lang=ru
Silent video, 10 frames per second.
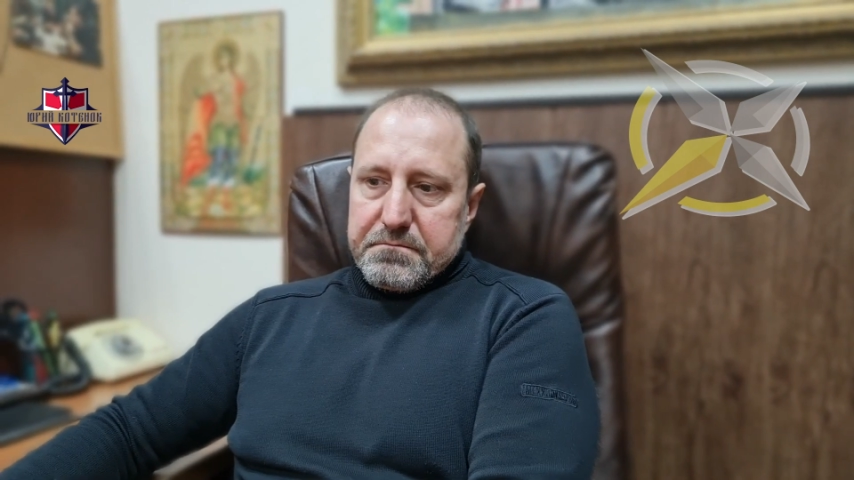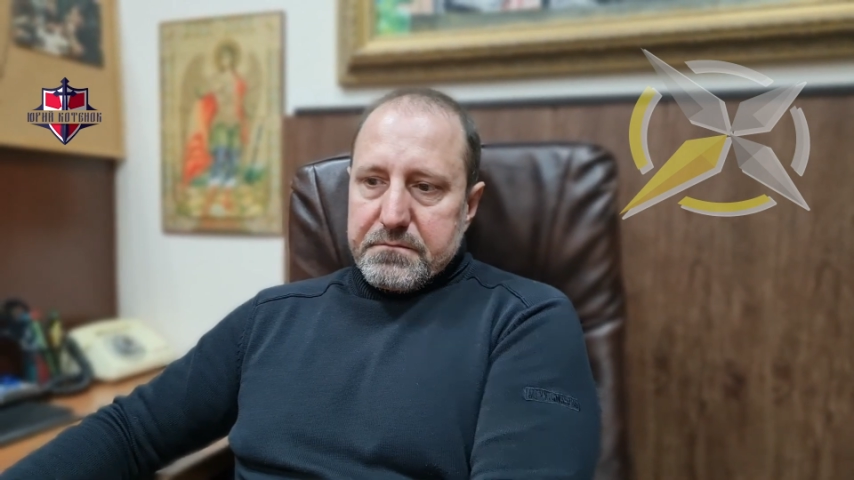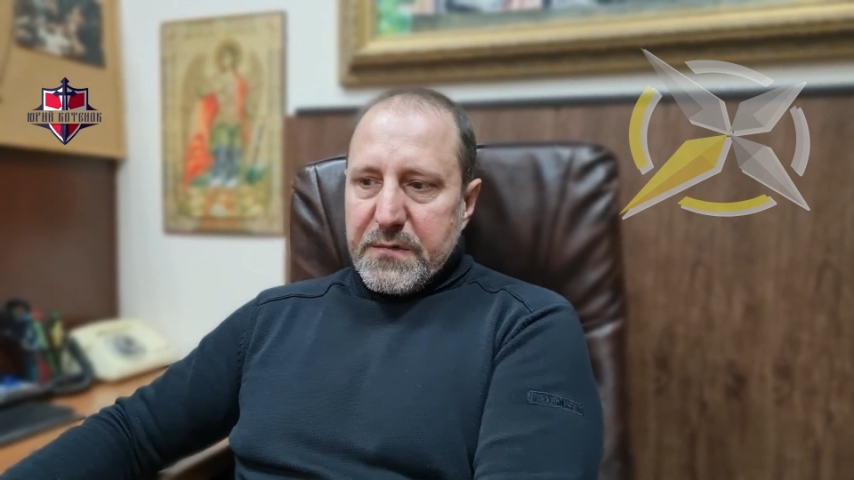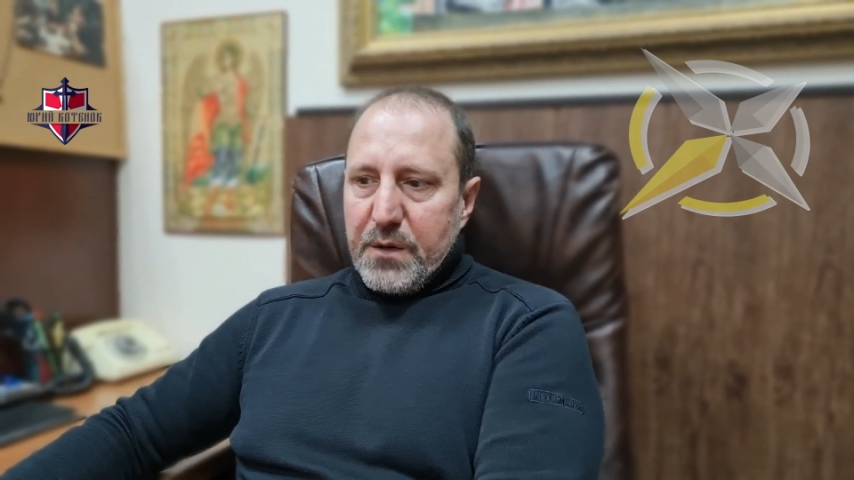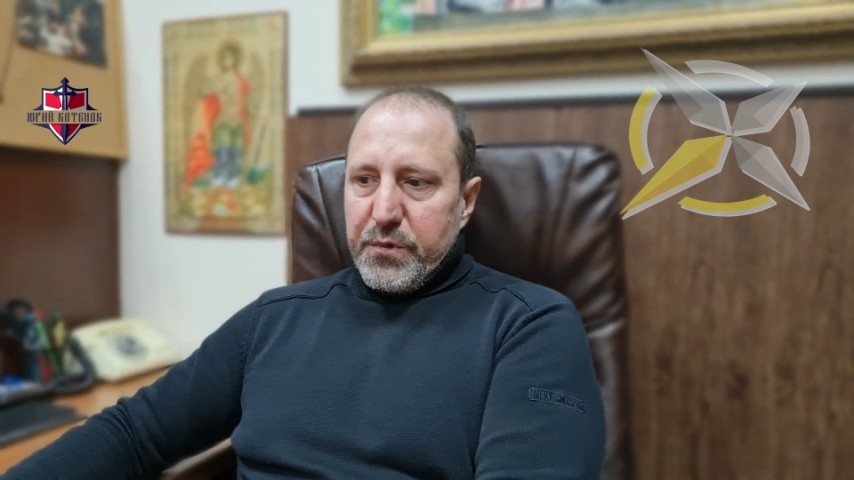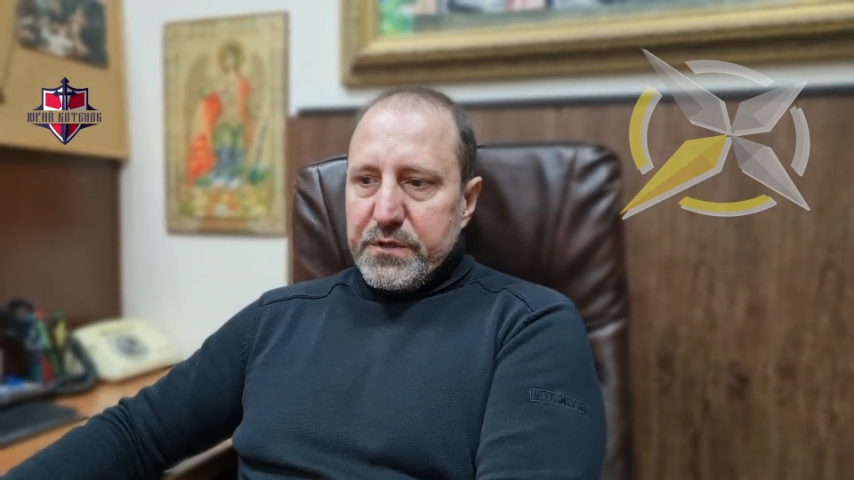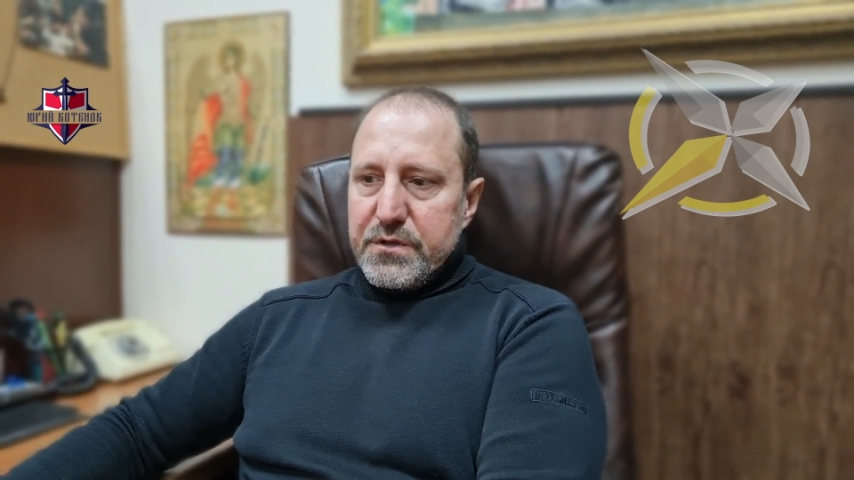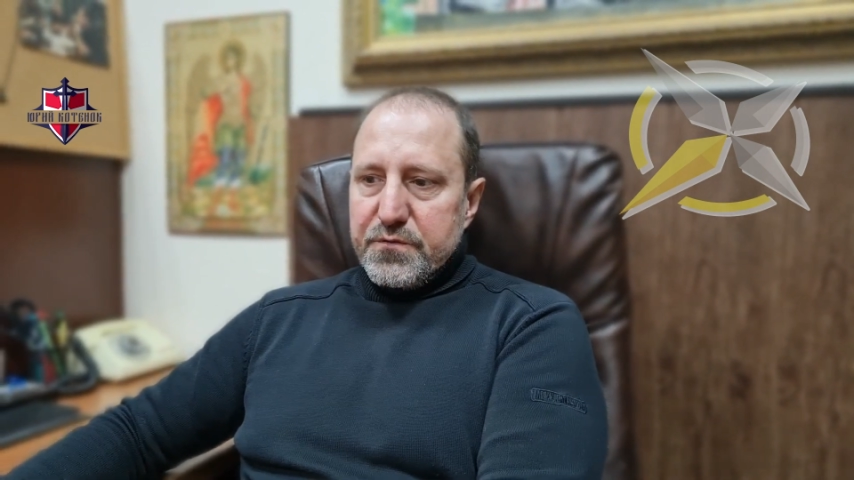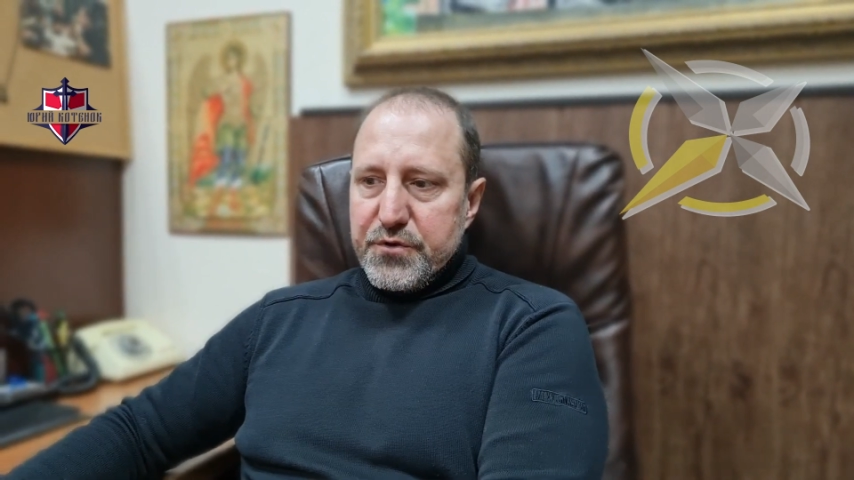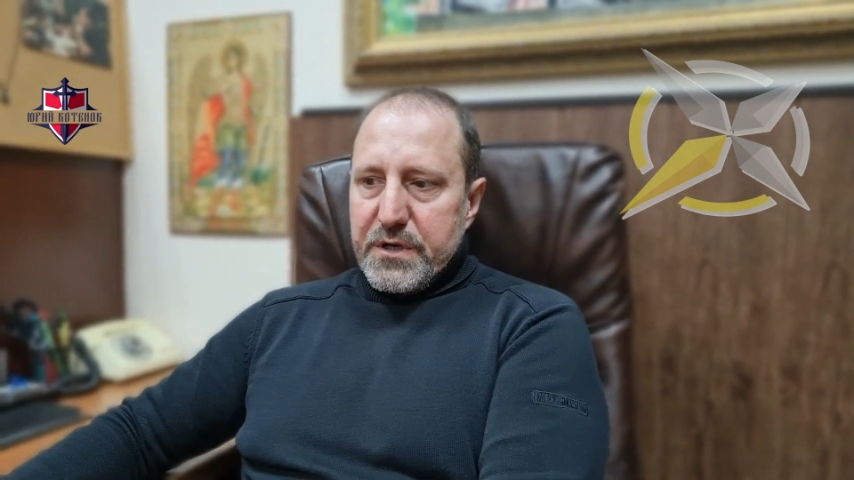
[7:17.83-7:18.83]
как бы это ни
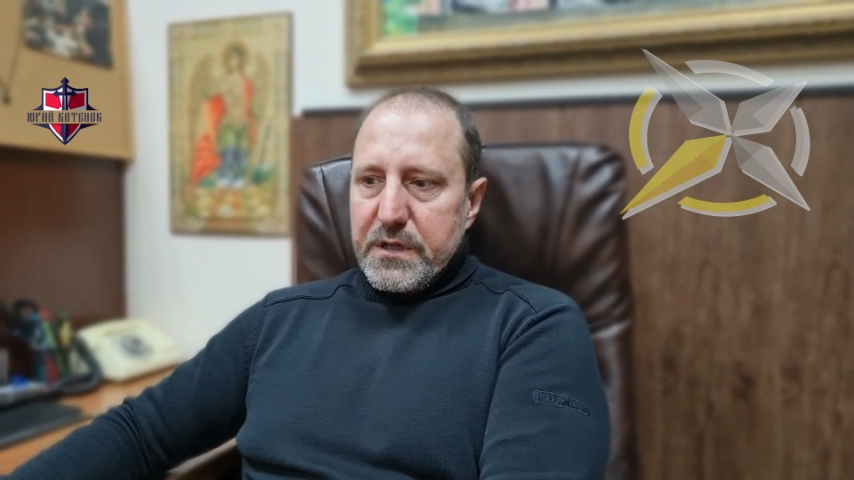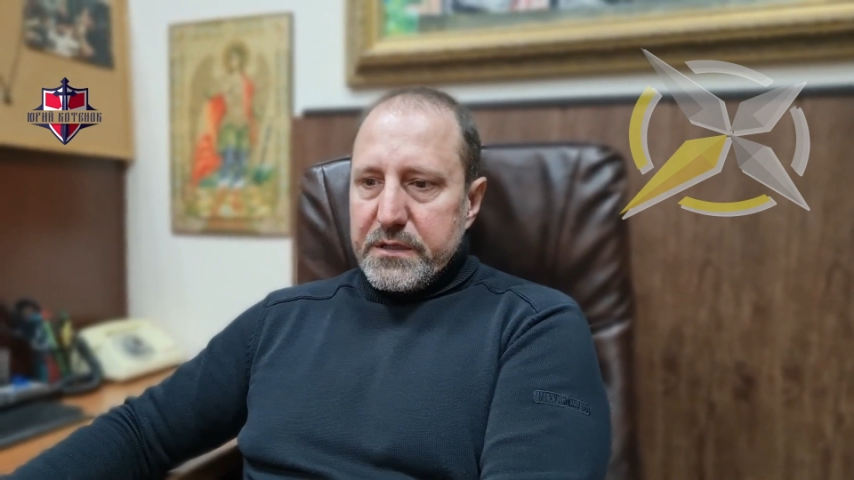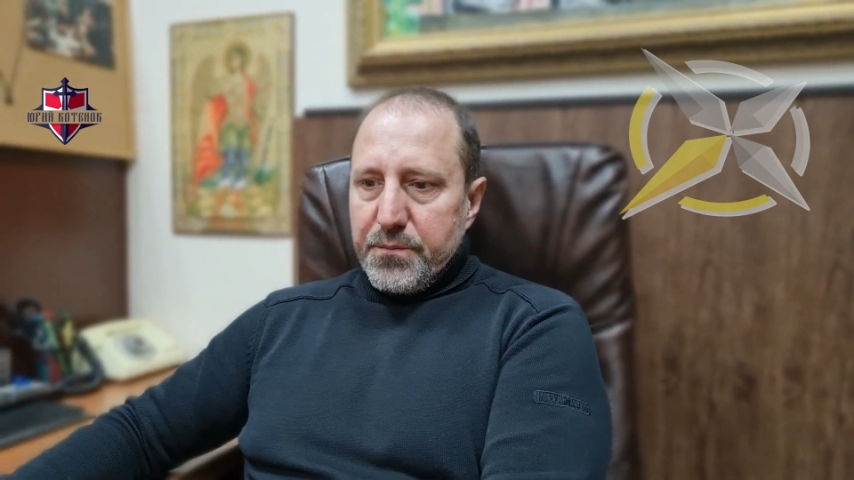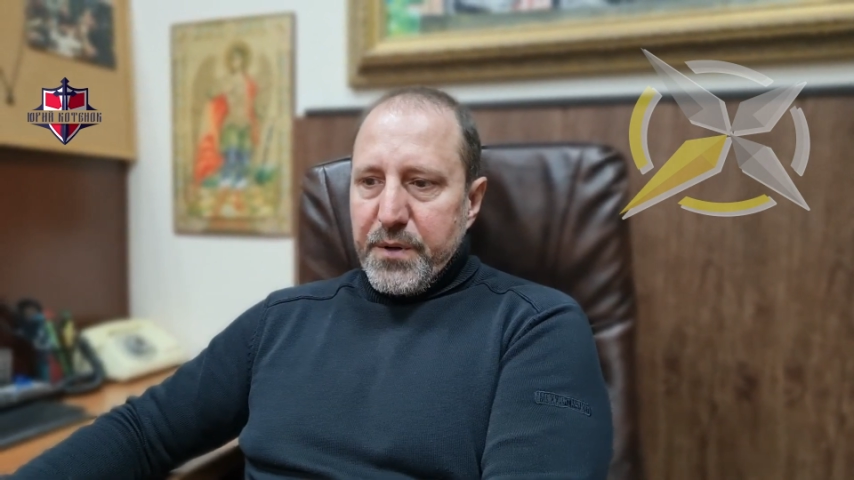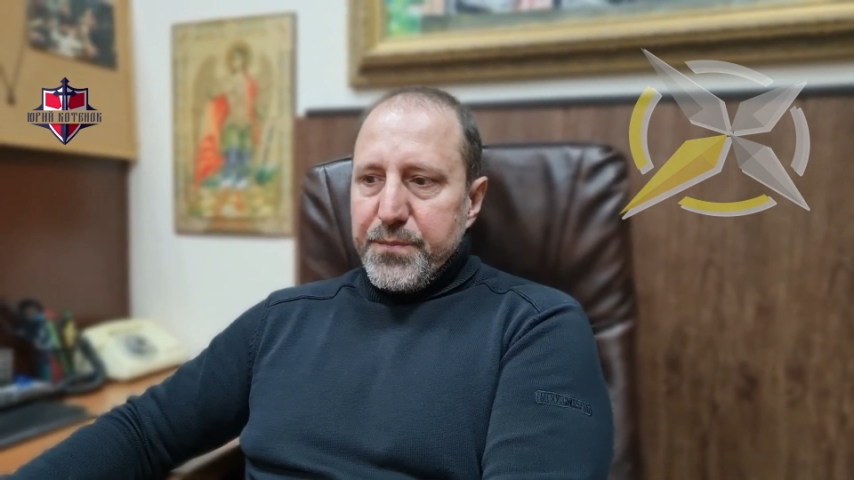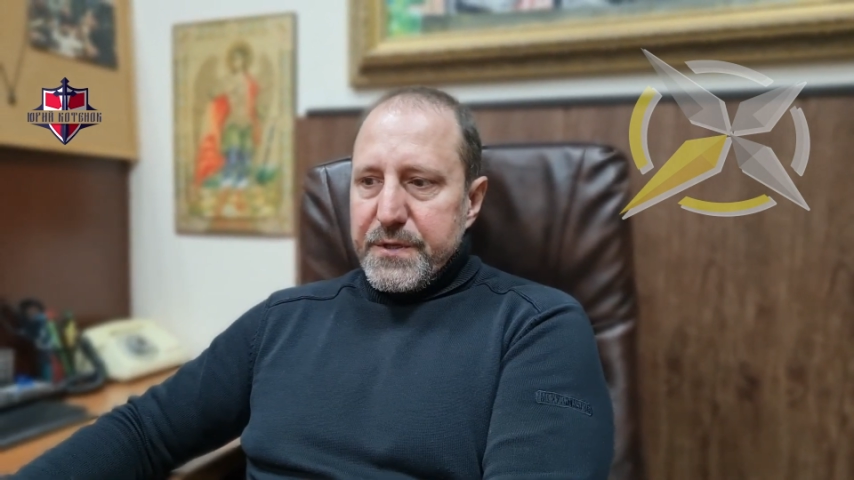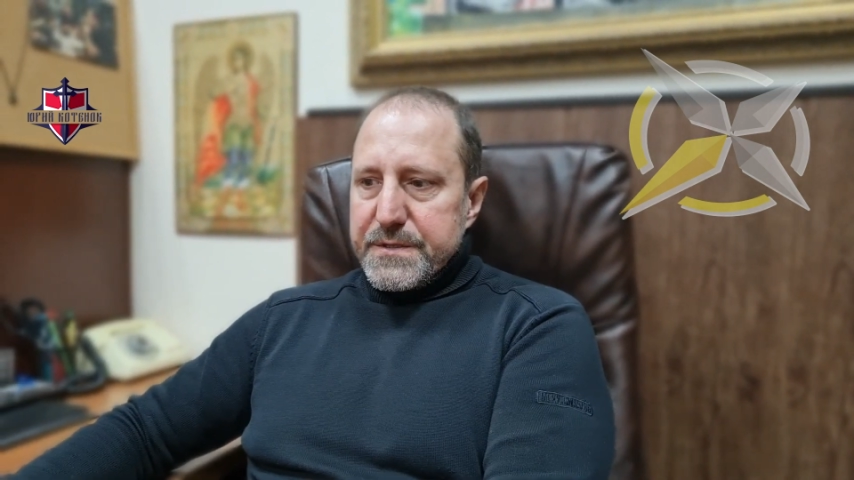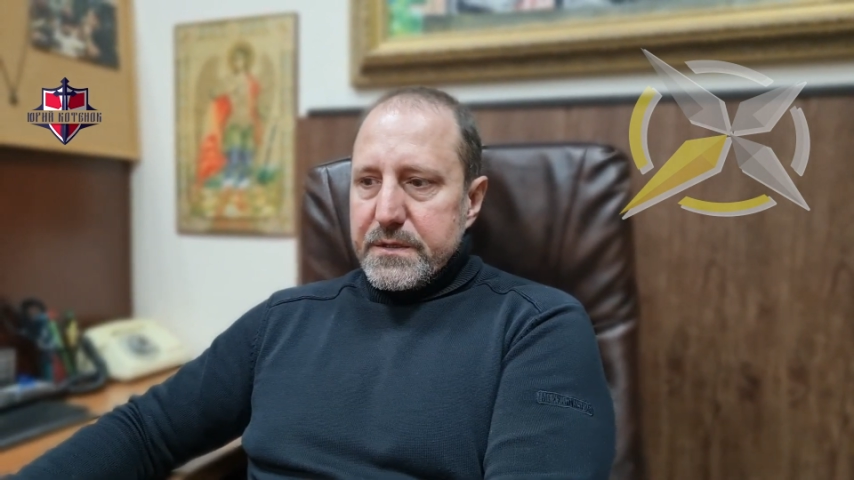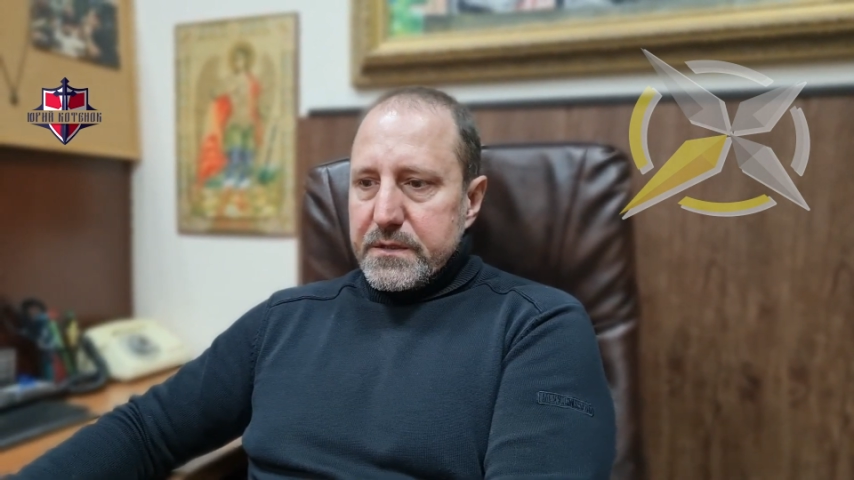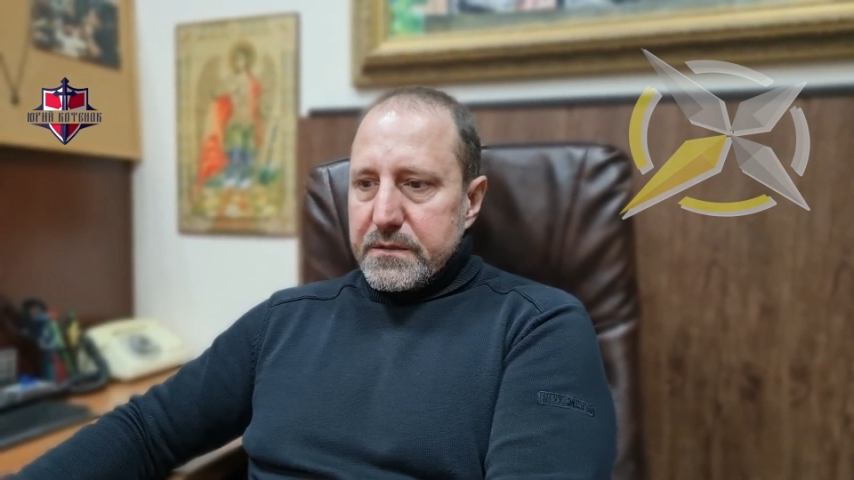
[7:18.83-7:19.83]
звучало там
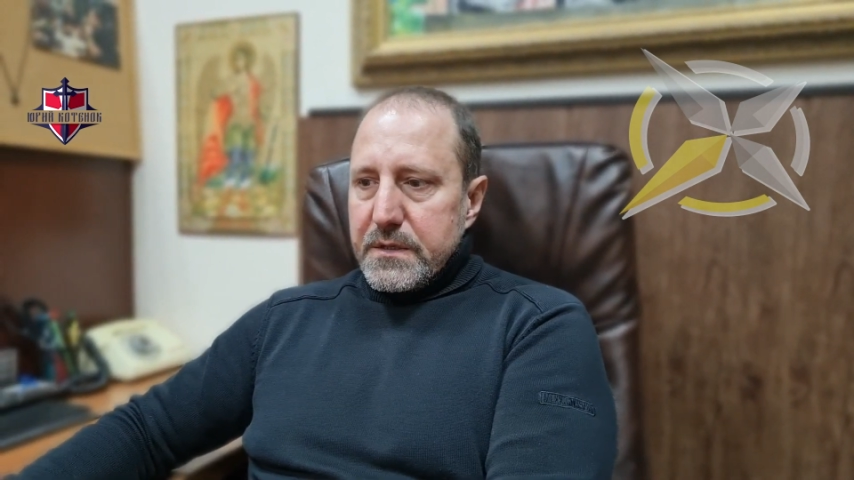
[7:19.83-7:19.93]
помпезно,